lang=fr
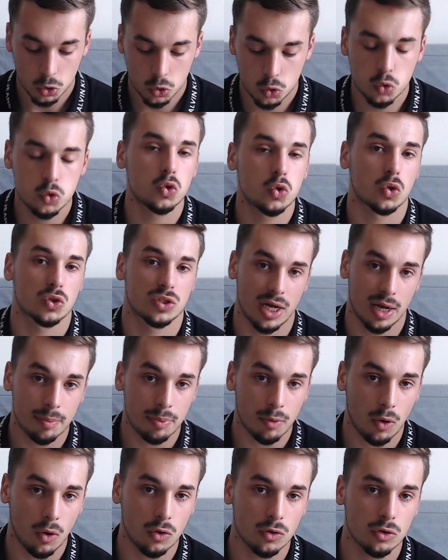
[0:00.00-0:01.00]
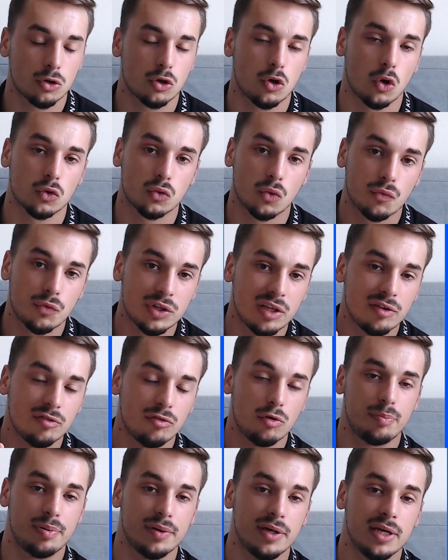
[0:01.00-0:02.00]
Toujours ça à prendre quand on veut
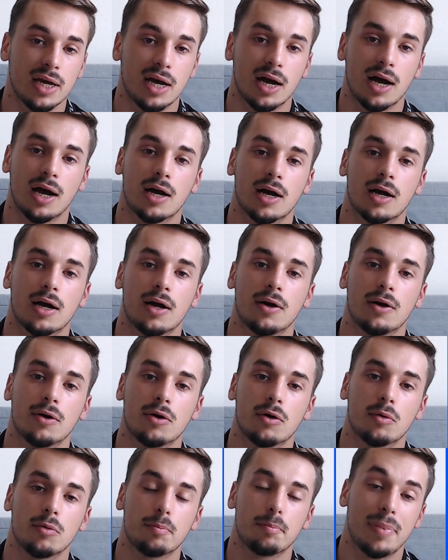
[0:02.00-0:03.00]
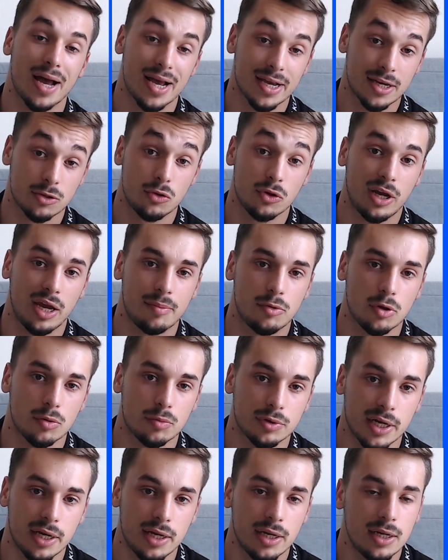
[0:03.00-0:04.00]
développer un, un bag de
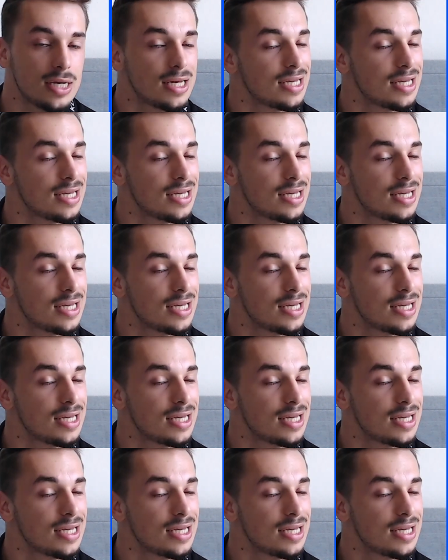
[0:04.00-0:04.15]
crypto-monnaies.